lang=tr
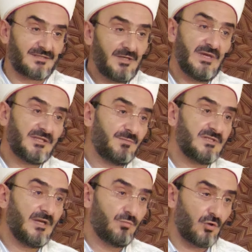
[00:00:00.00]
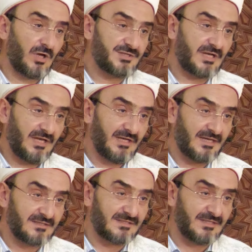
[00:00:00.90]
Demek ki bizde bu olacak
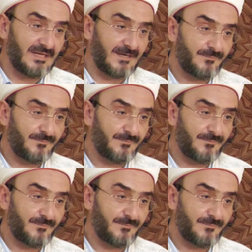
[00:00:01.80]
Allah'ın izniyle.